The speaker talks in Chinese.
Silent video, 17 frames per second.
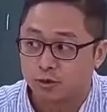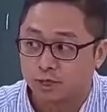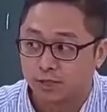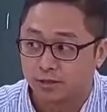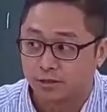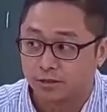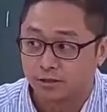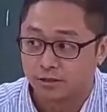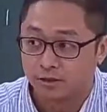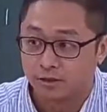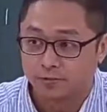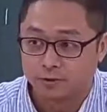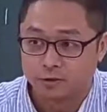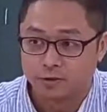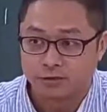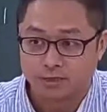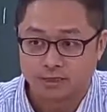出来哦，
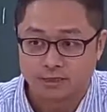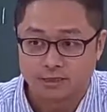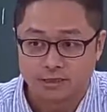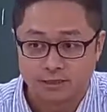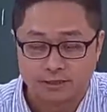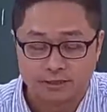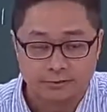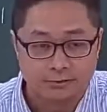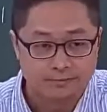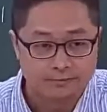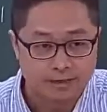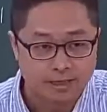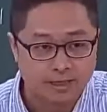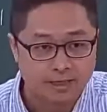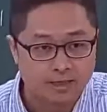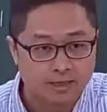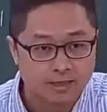哦，比如说假设 n 等于
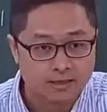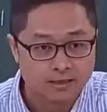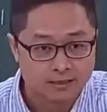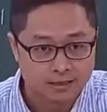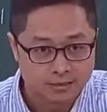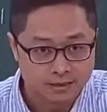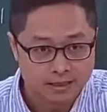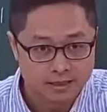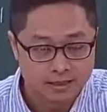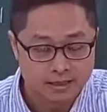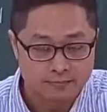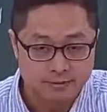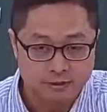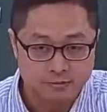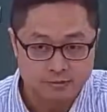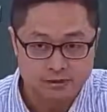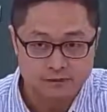八，那它
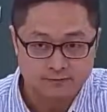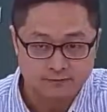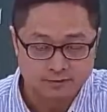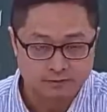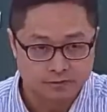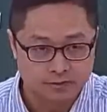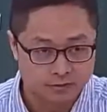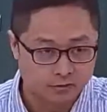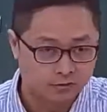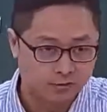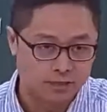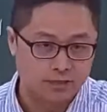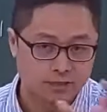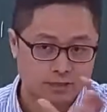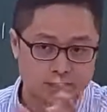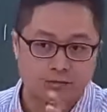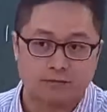可以表示的范围
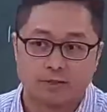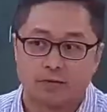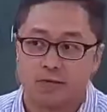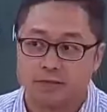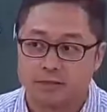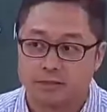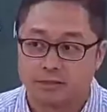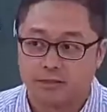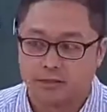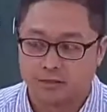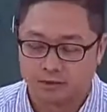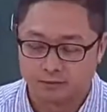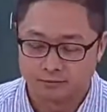从哪里到哪里？